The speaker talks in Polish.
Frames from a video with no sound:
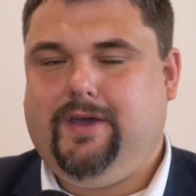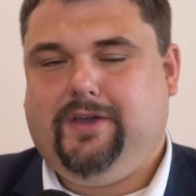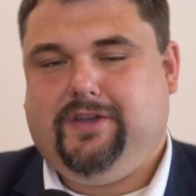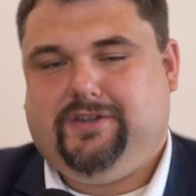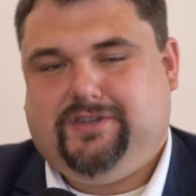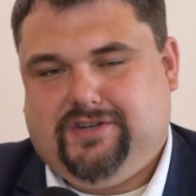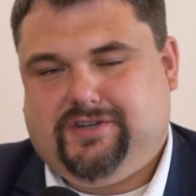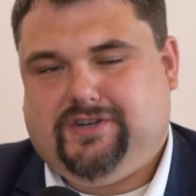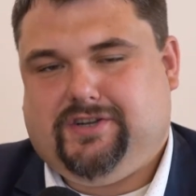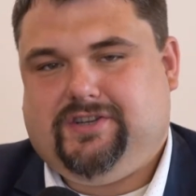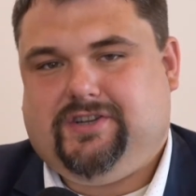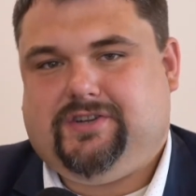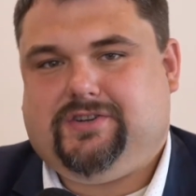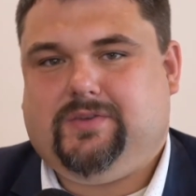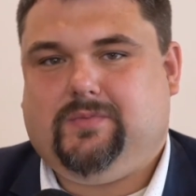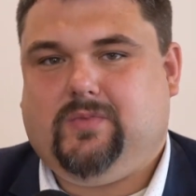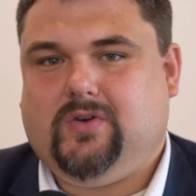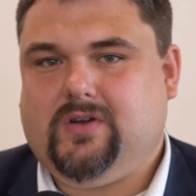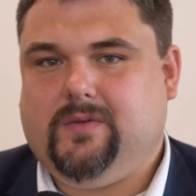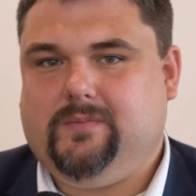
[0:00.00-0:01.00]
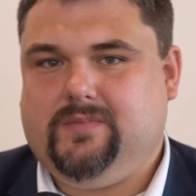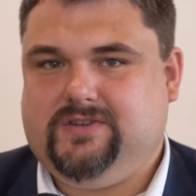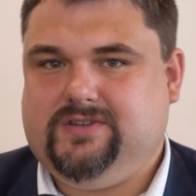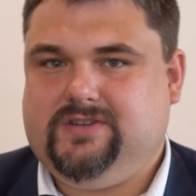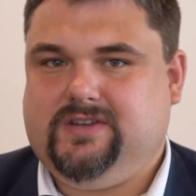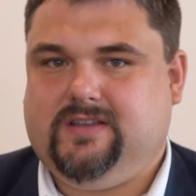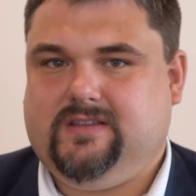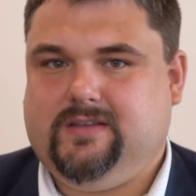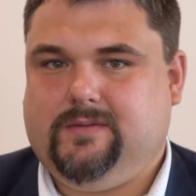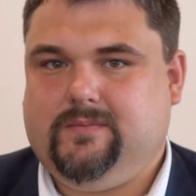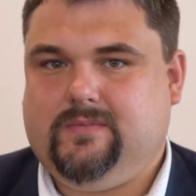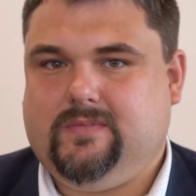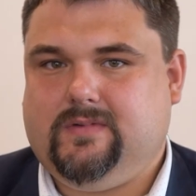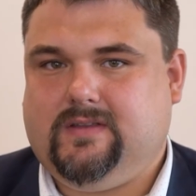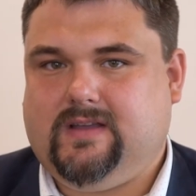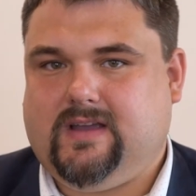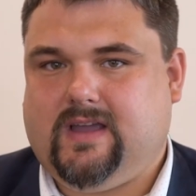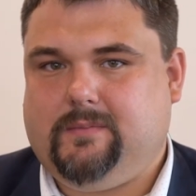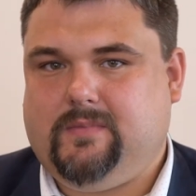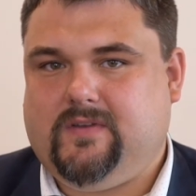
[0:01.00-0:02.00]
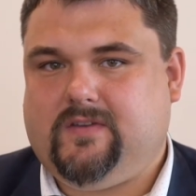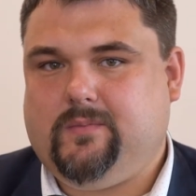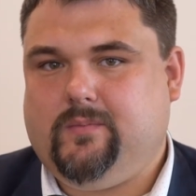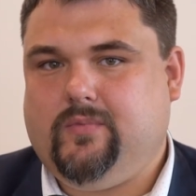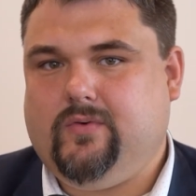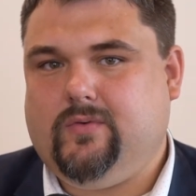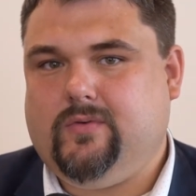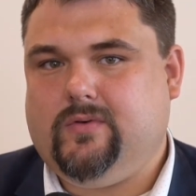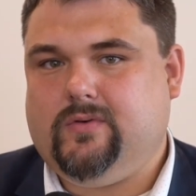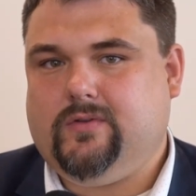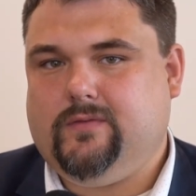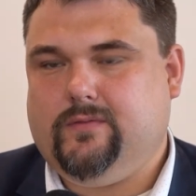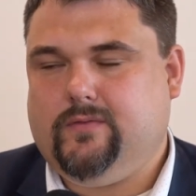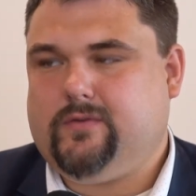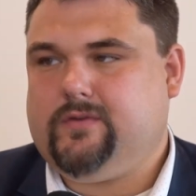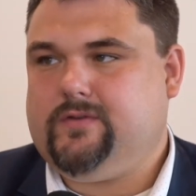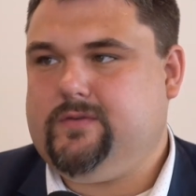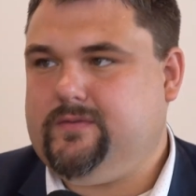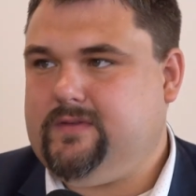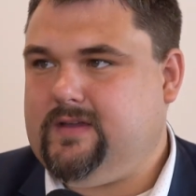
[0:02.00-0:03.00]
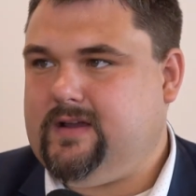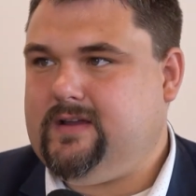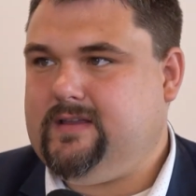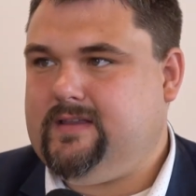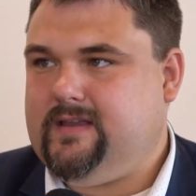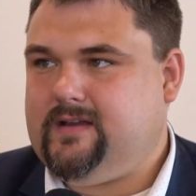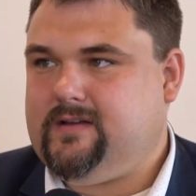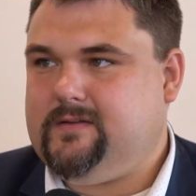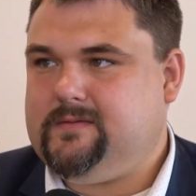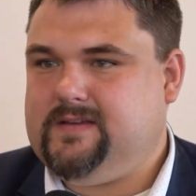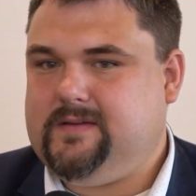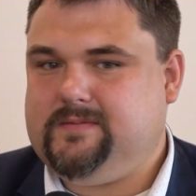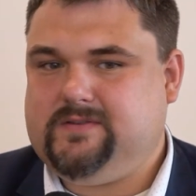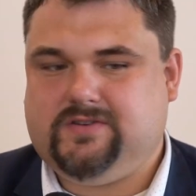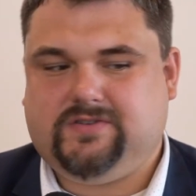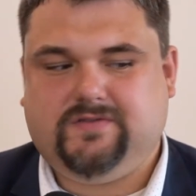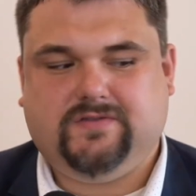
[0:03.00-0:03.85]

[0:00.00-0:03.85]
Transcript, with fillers: i cieszę się, że mogę być jednym tak jakby z półtwórców tej, tej konferencji, koncepcji.